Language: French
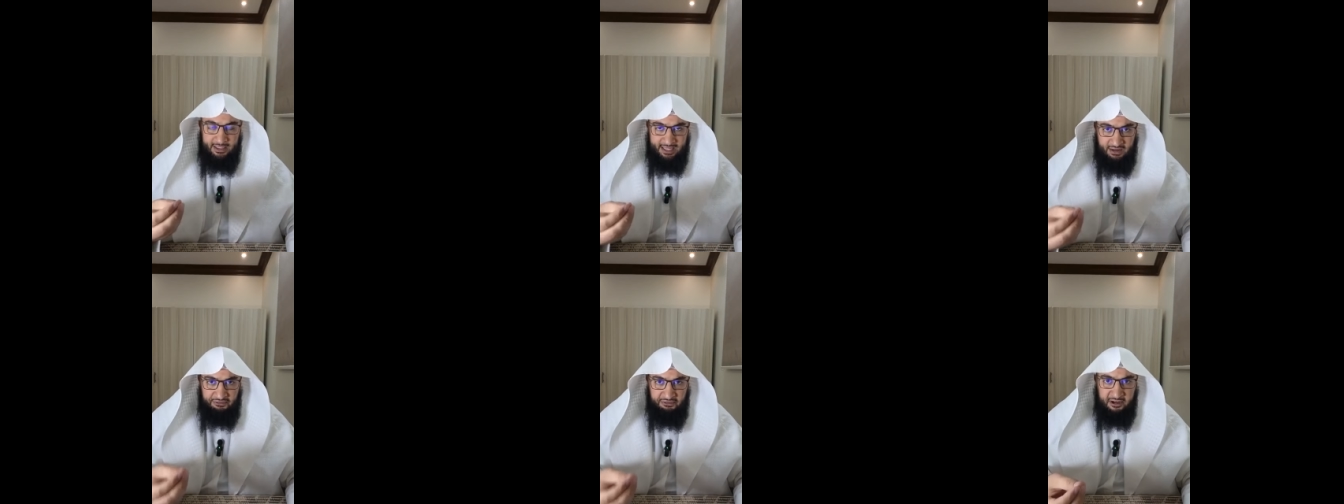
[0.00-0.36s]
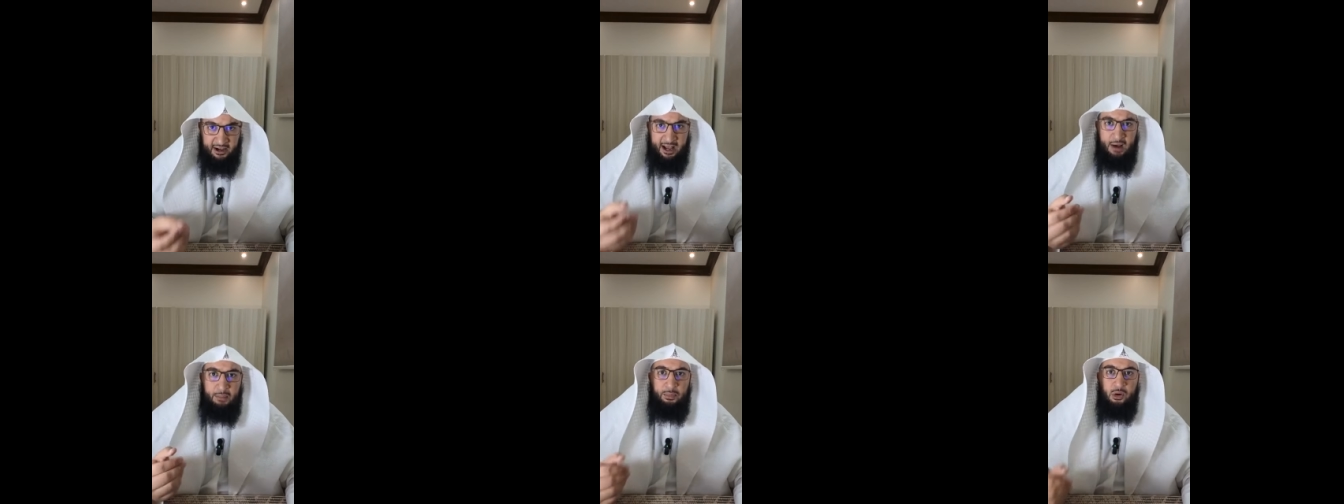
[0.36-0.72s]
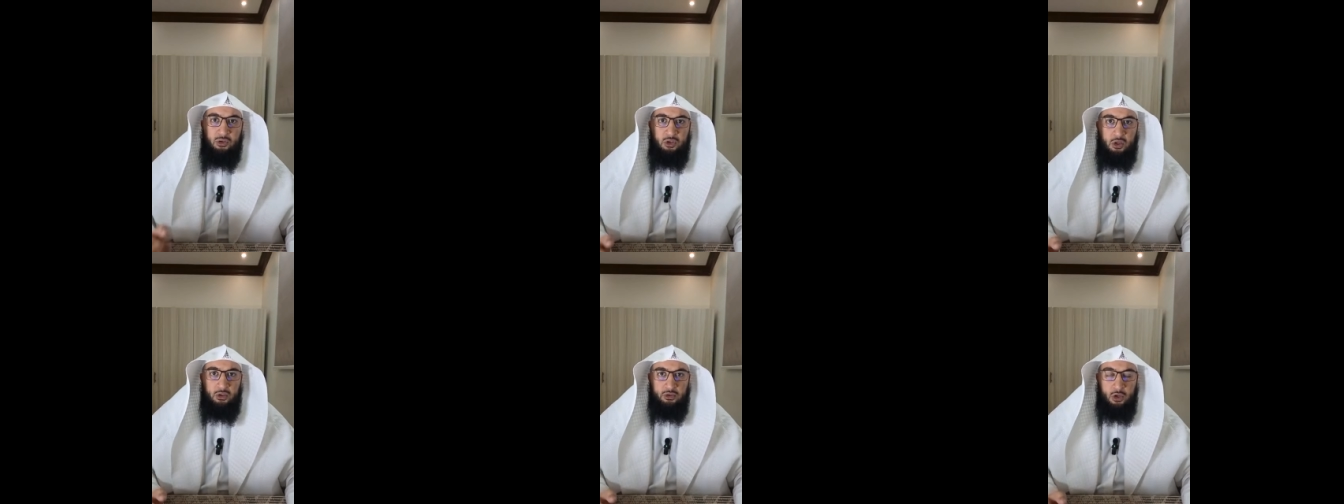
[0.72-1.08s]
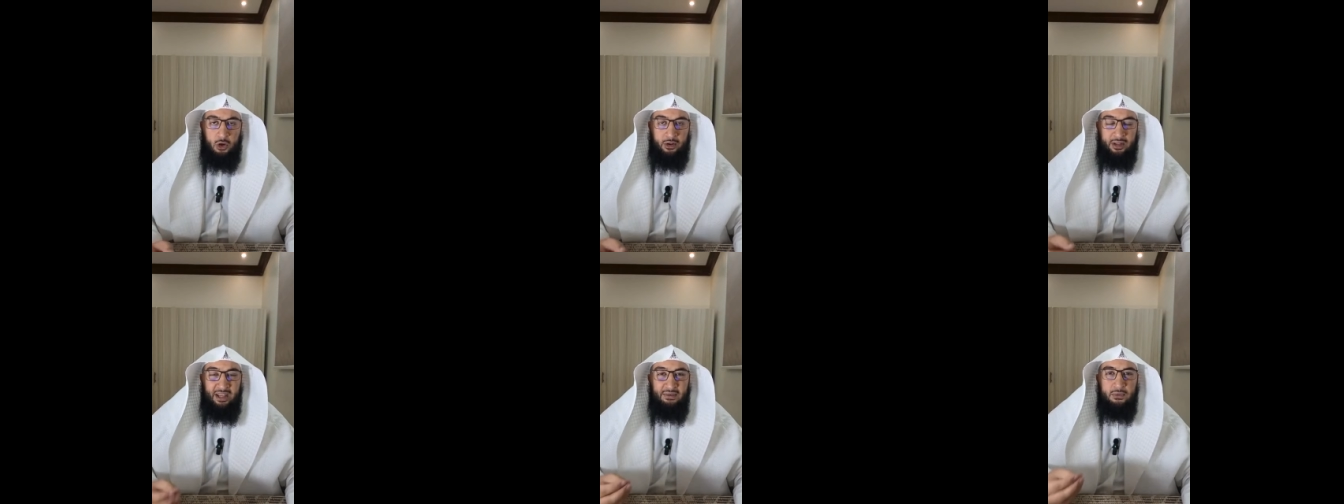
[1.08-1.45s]
affaires importantes
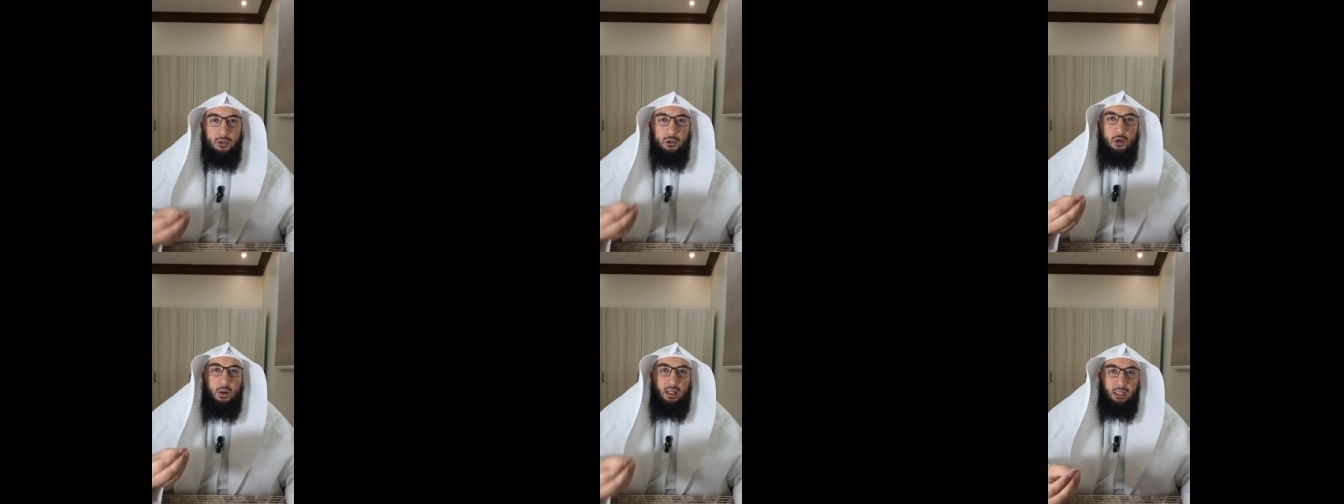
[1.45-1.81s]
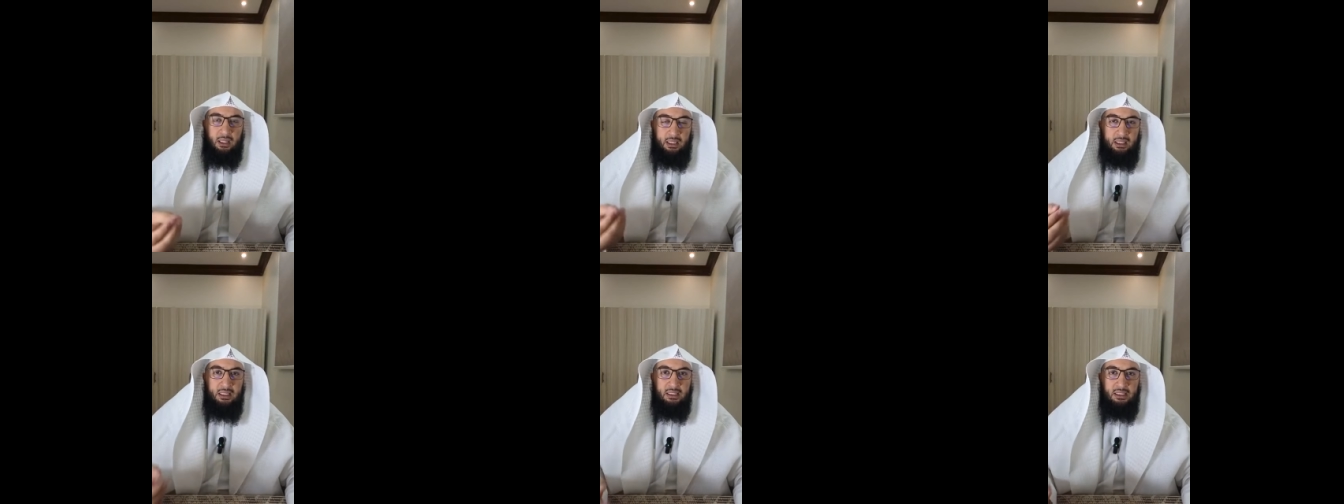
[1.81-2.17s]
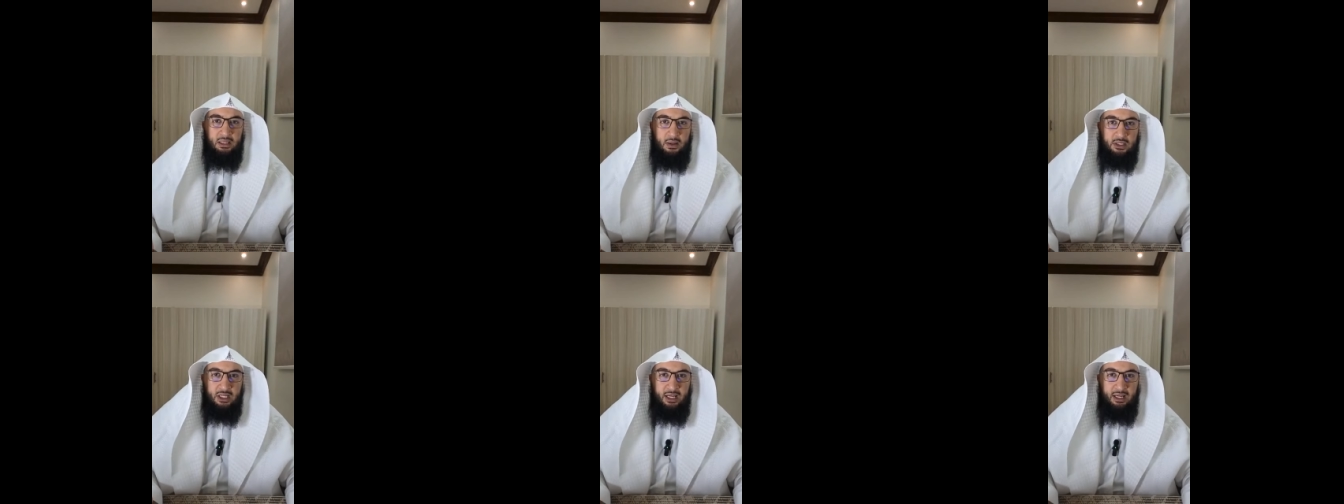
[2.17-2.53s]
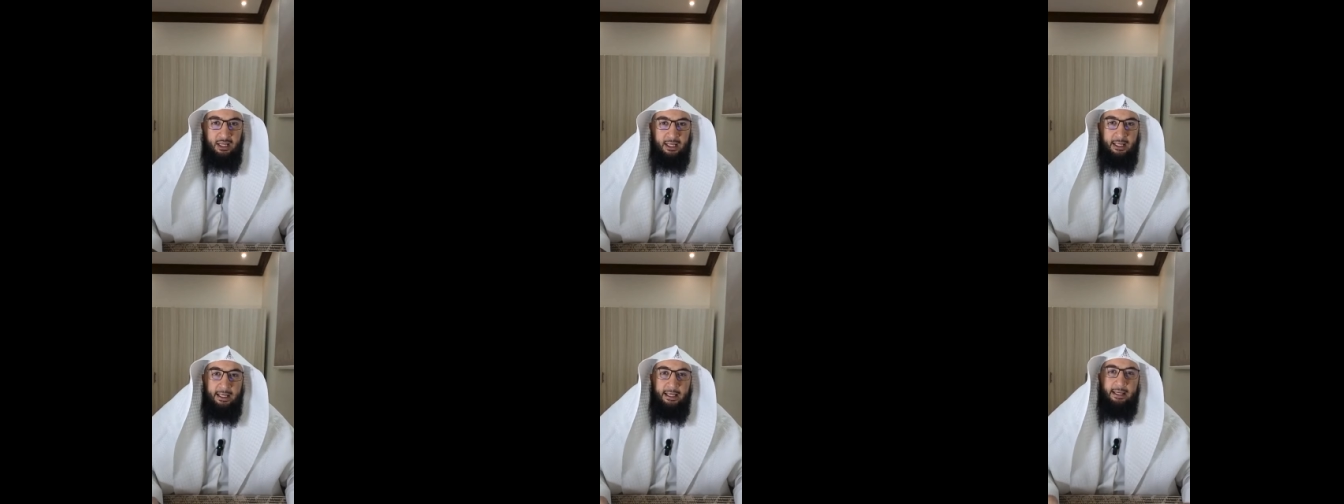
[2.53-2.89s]
en évoquant Allah
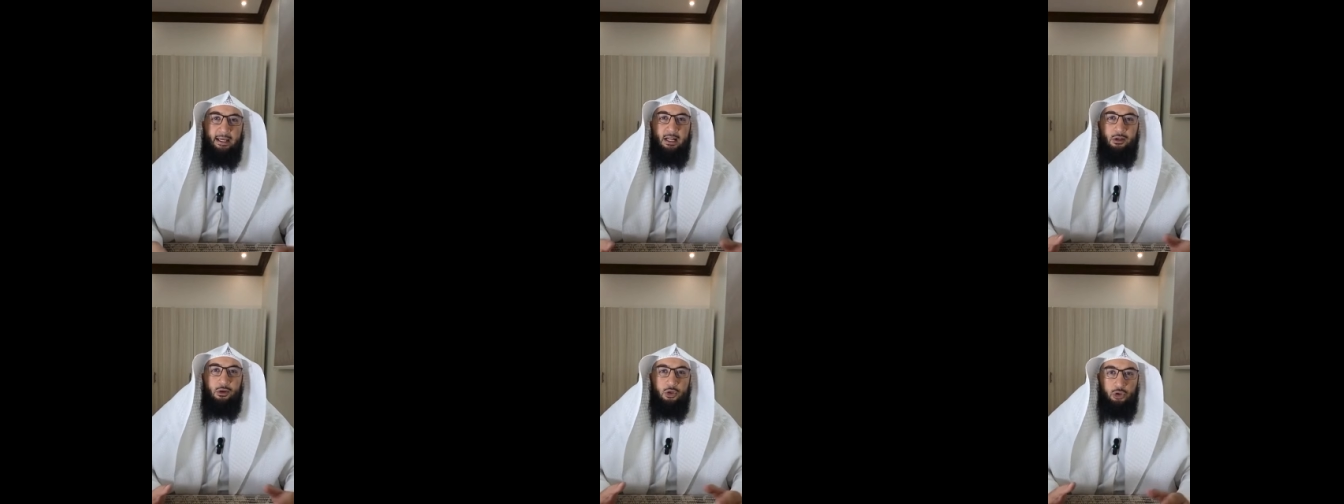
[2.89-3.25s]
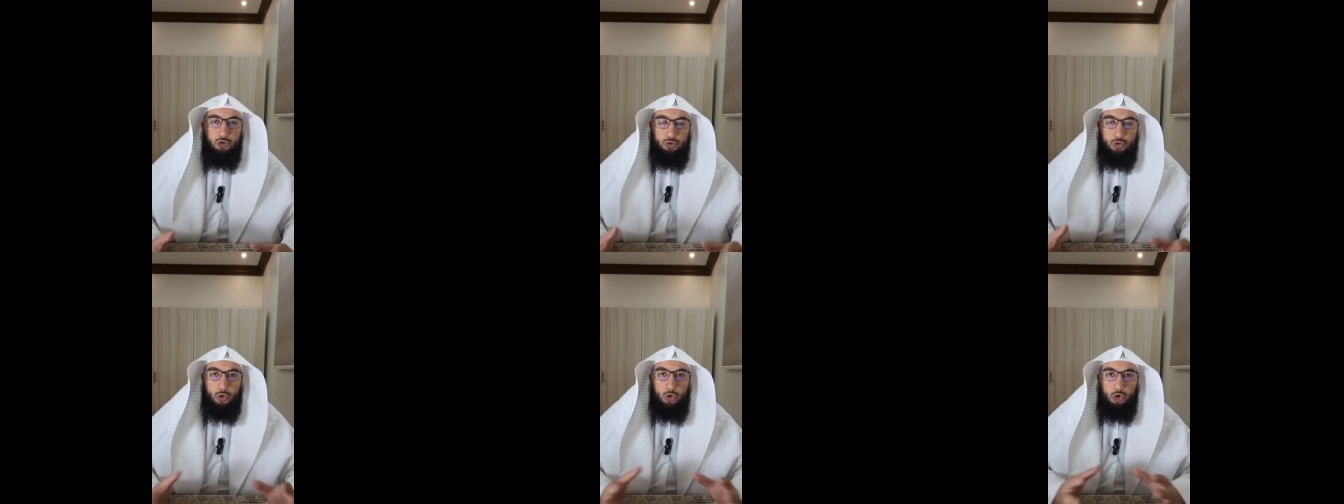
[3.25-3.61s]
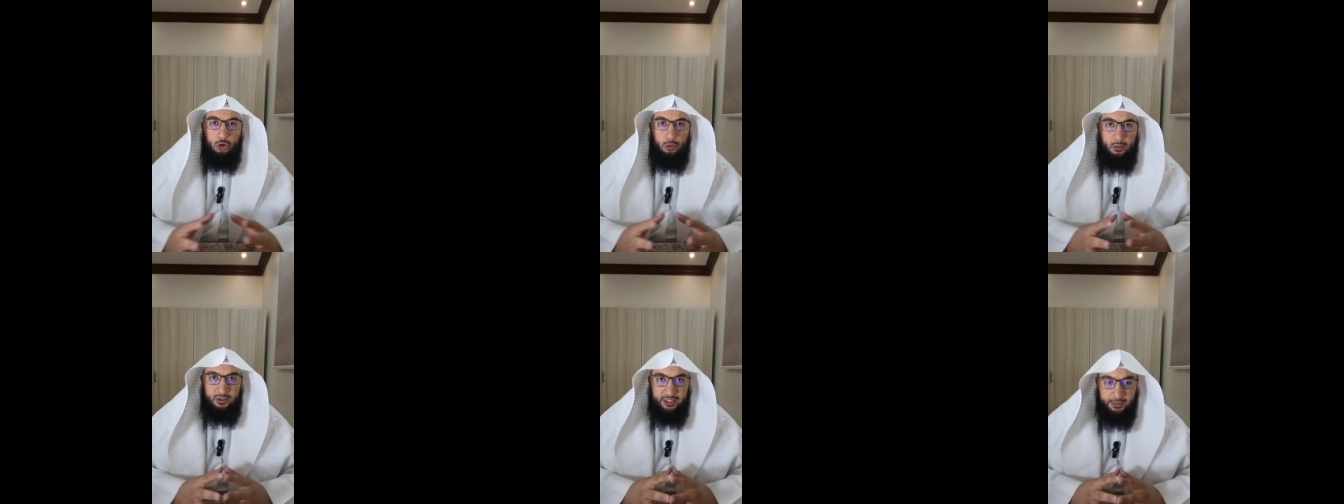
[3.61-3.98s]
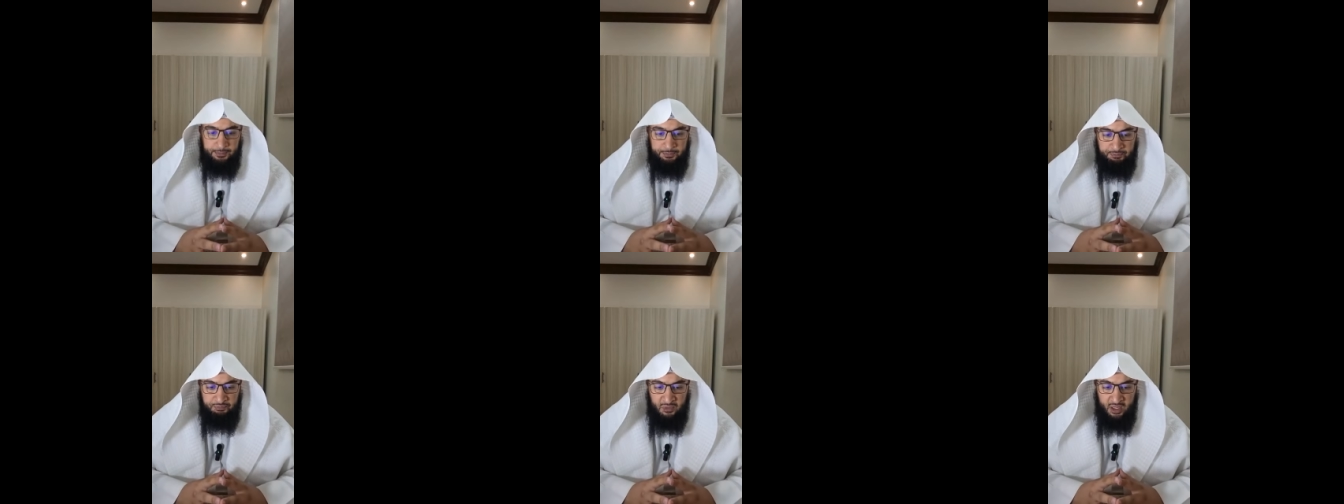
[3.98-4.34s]
est quelque chose de
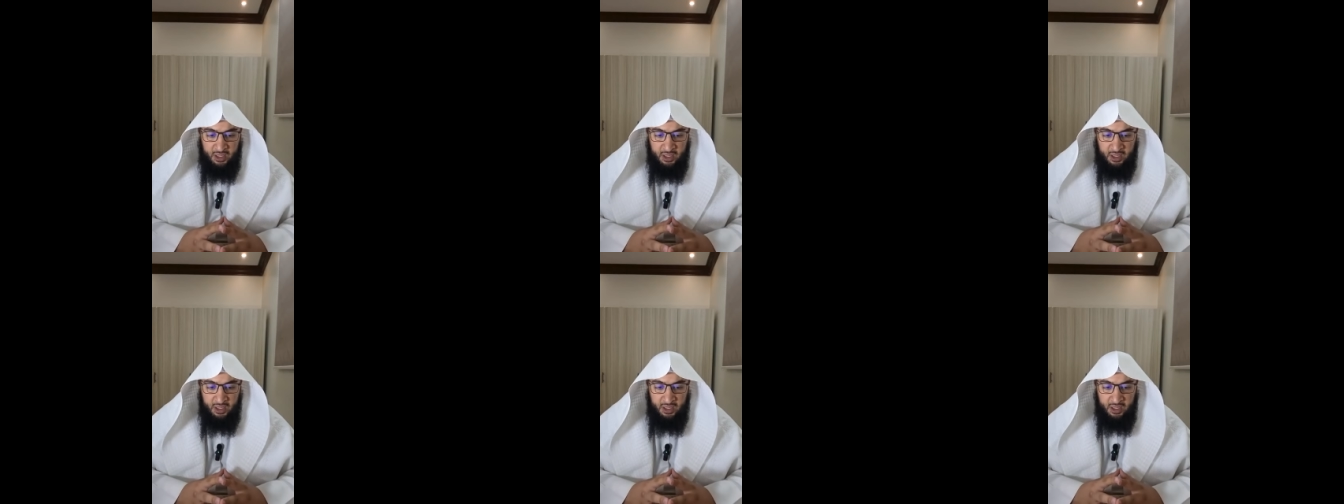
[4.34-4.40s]
recommandé.